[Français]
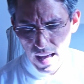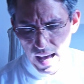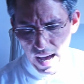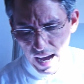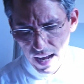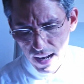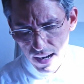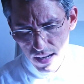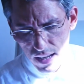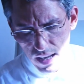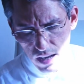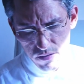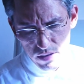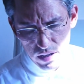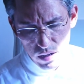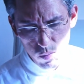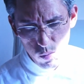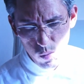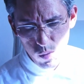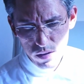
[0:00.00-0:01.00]
Allez
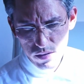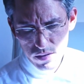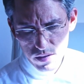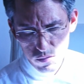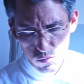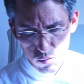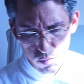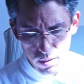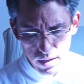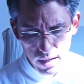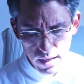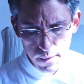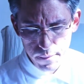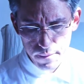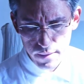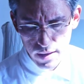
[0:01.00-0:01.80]
avec moi, s'il vous plaît,